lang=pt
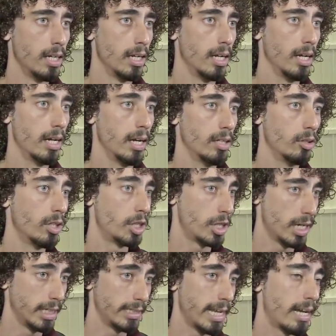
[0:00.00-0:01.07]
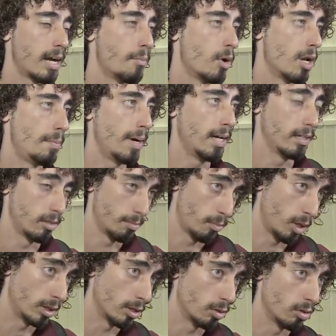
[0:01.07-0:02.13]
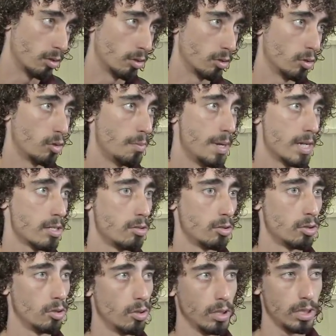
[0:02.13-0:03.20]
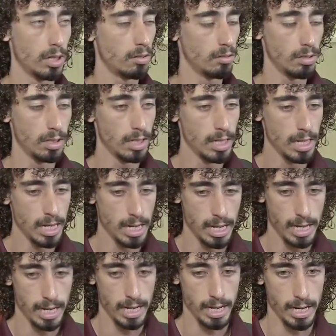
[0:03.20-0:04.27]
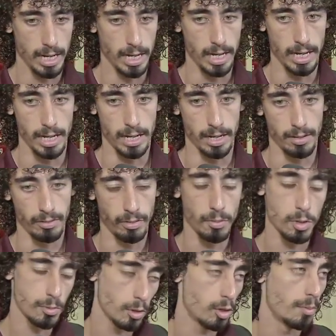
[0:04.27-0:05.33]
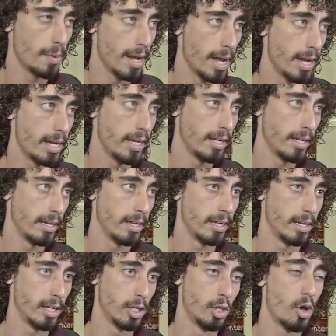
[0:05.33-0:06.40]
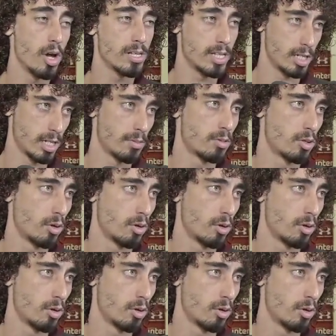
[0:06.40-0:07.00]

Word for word: é, não deixando ele sair com a bola, bola do, do, começo do jogo. Então, é, fomos muito bem e nós deixamos o